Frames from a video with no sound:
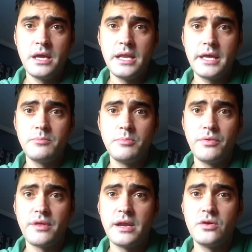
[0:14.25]
El equipo
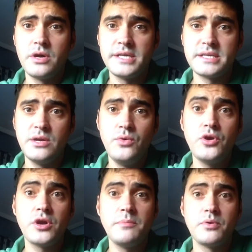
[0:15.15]
pucelano es el
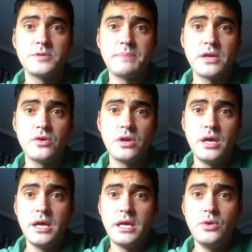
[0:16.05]
único equipo español
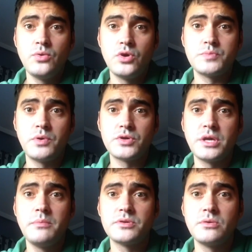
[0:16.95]
y uno de los pocos
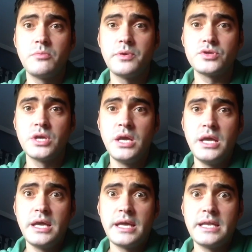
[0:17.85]
equipos europeos
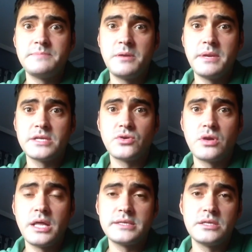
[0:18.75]
que en las primeras
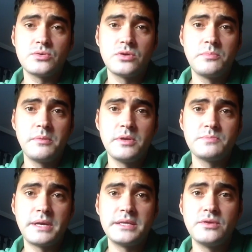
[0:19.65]
jornadas, en los cuatro primeros
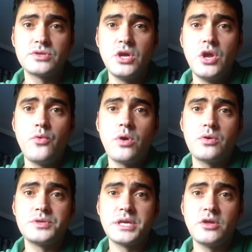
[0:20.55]
partidos, no ha
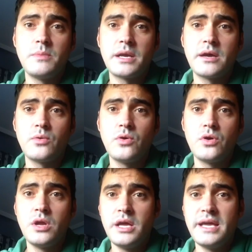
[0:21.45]
conseguido marcar un
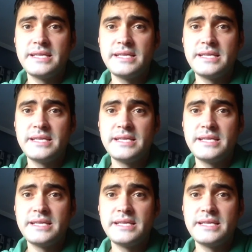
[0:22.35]
gol.